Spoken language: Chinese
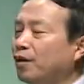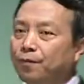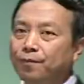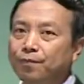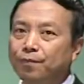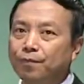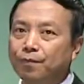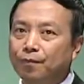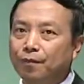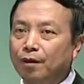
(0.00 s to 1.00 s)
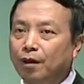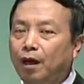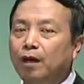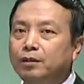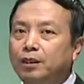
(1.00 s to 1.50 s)
用，
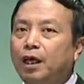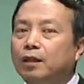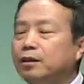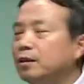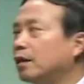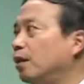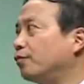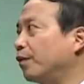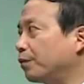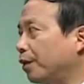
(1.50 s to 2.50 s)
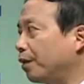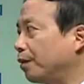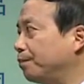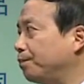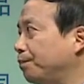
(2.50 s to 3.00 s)
好，借记财务费用就可以了。
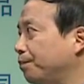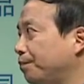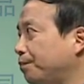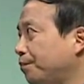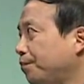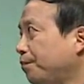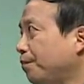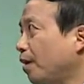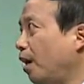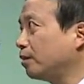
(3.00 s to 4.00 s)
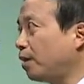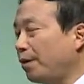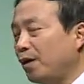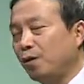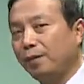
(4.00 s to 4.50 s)
好，下
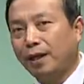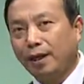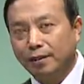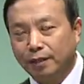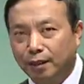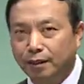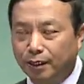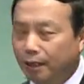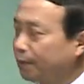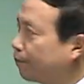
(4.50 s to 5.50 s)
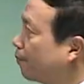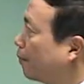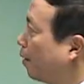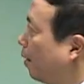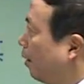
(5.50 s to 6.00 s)
面我们来看一道例题：
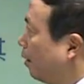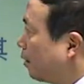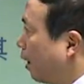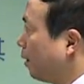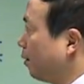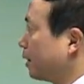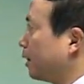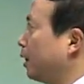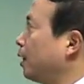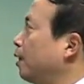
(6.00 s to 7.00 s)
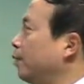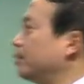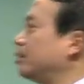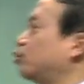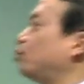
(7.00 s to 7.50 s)
甲公司和乙公
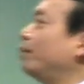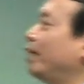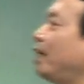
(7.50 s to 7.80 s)
司均为